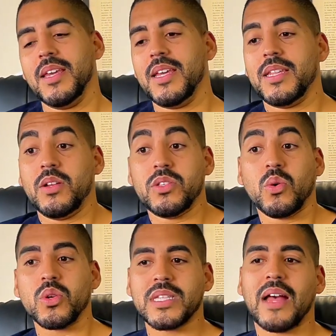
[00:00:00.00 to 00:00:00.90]
Então eles não
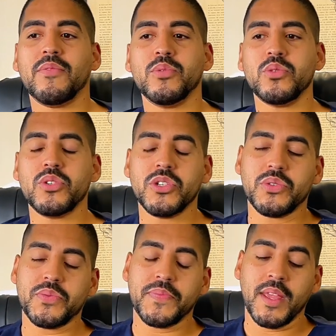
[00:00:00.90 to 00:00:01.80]
gostavam muito
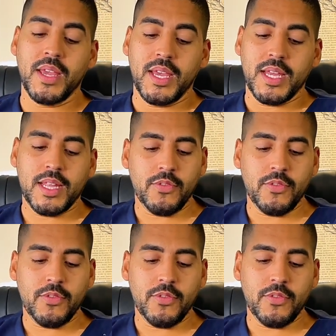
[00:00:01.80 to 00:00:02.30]
disso. Então